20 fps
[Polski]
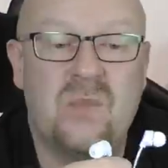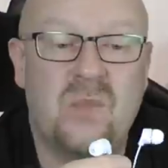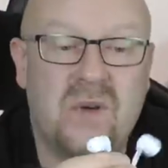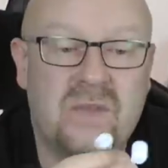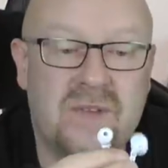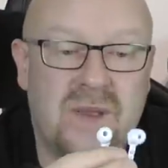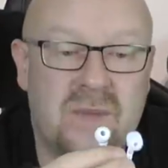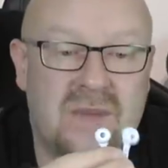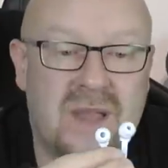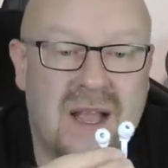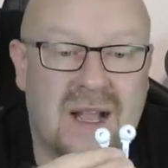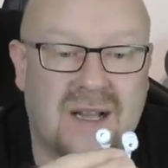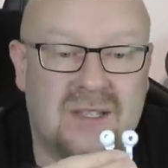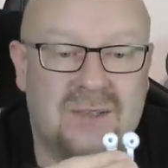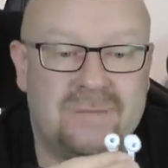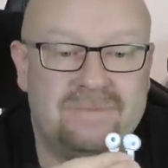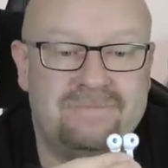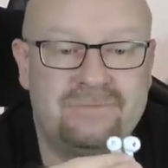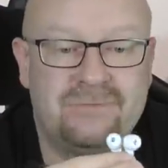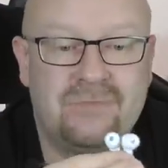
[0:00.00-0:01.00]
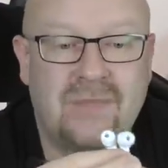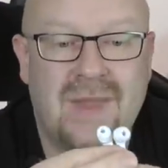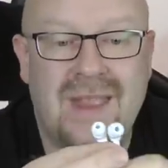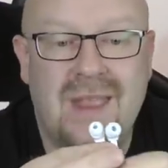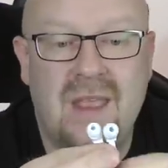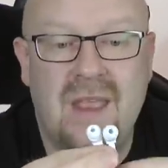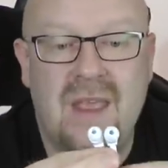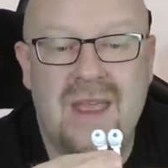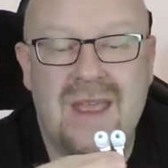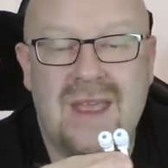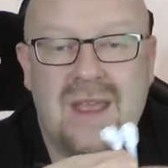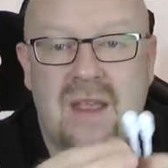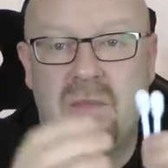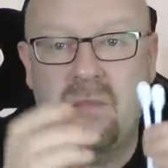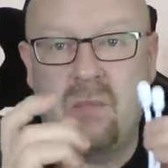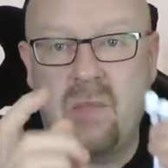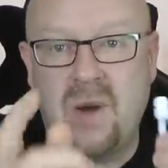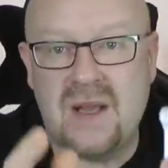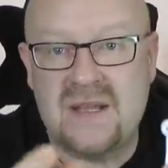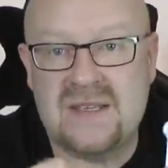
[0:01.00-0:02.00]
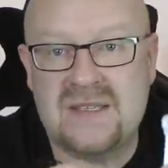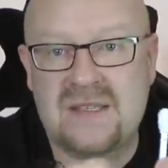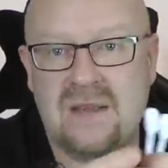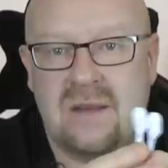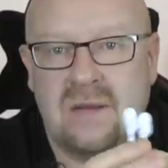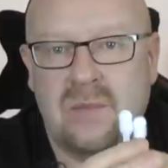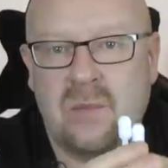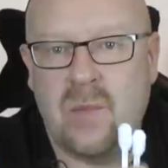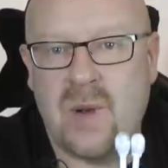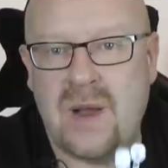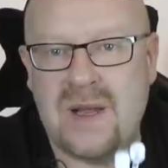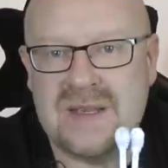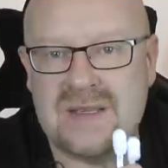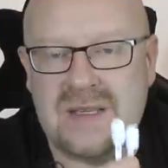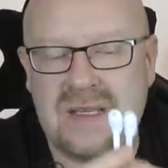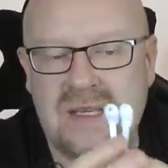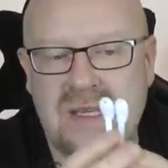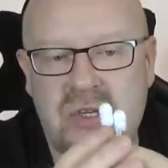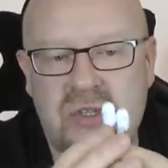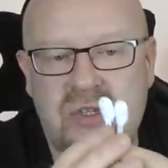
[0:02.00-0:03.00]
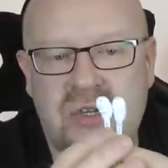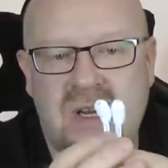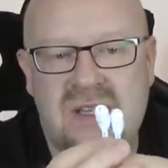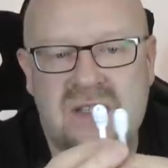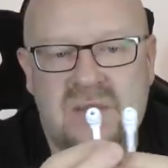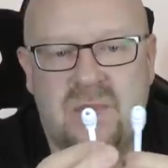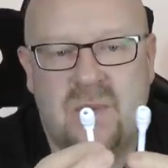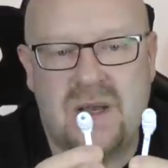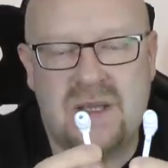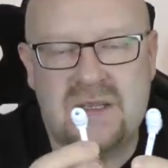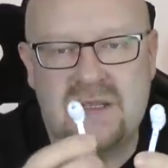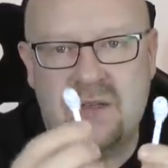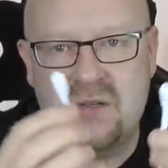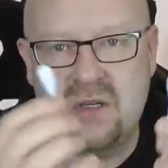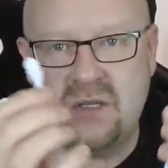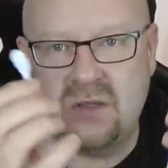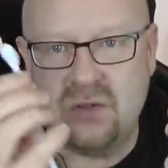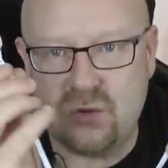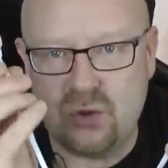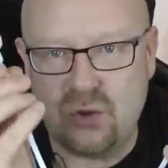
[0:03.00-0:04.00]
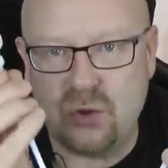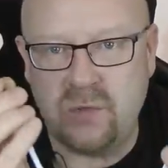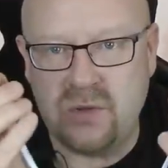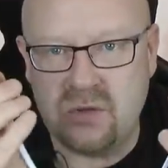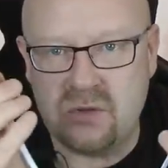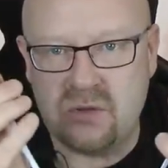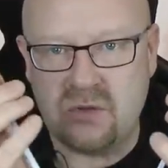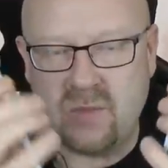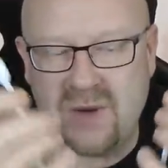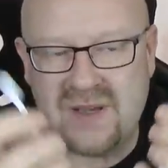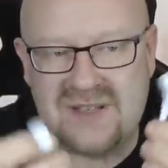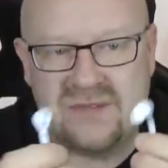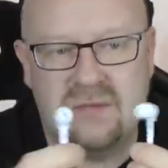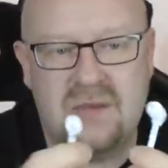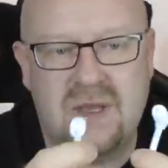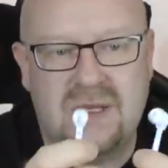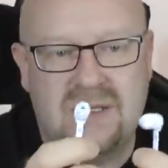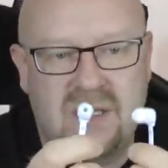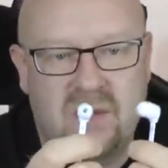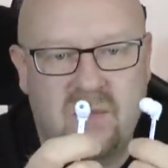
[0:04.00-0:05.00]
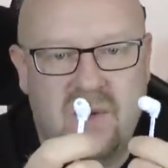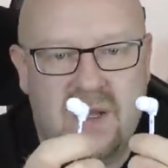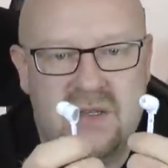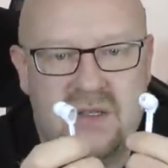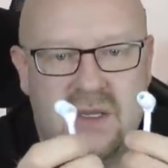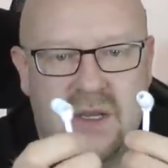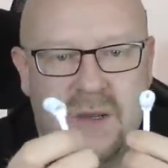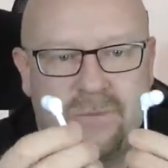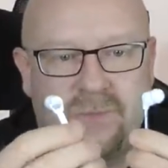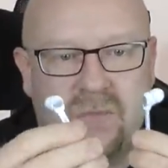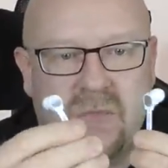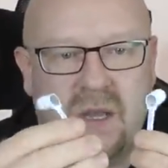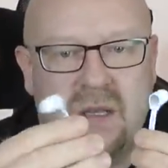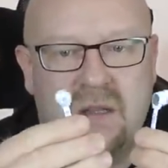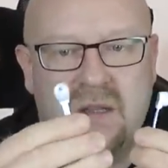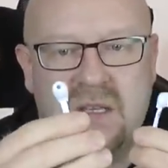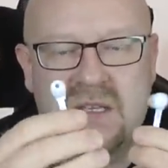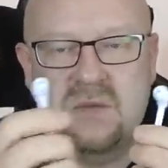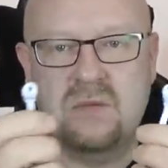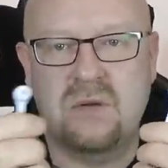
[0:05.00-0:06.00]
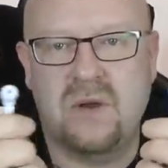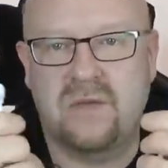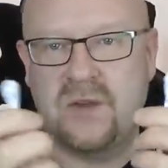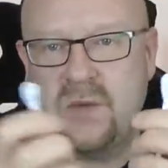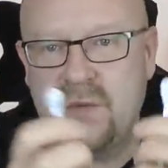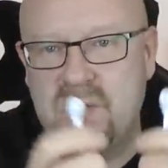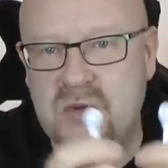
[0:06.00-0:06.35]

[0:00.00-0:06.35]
powiem tak. Bas, bas i jeszcze raz bas. Jeżeli ktoś lubi dużo basu, to jak najbardziej te słuchawki